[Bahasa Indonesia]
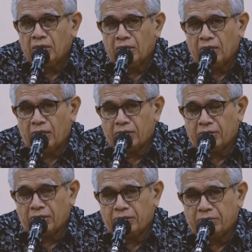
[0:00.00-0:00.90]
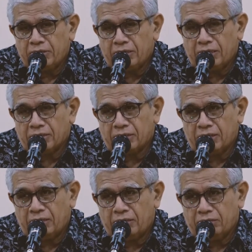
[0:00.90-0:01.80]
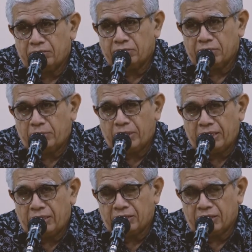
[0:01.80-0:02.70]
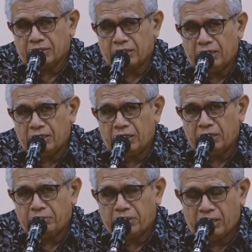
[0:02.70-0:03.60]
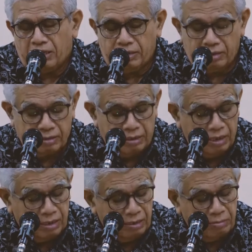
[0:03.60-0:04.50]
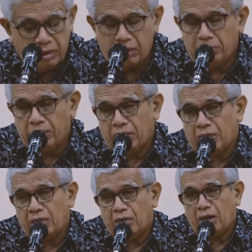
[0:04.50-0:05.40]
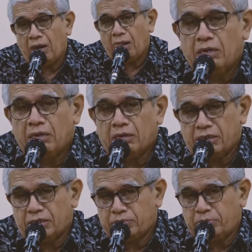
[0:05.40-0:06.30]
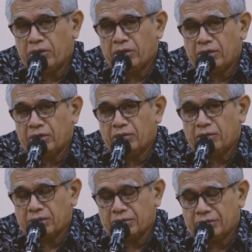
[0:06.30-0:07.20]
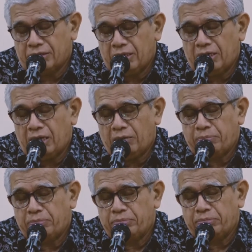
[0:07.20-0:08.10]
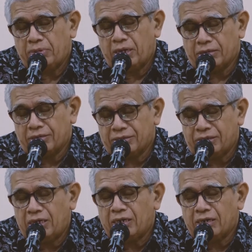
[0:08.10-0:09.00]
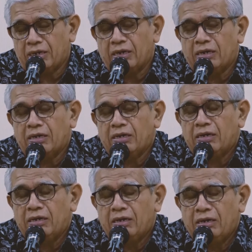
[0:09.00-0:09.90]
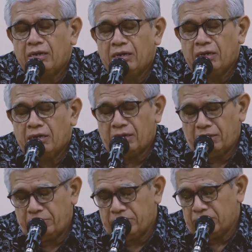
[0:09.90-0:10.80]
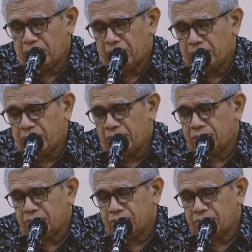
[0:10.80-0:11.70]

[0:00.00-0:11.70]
Eh, Al-Quran menjelaskan kepada kita sekalian, para hadirin sekalian, bagaimana respon atau sikap atau cara Nabi Sulaiman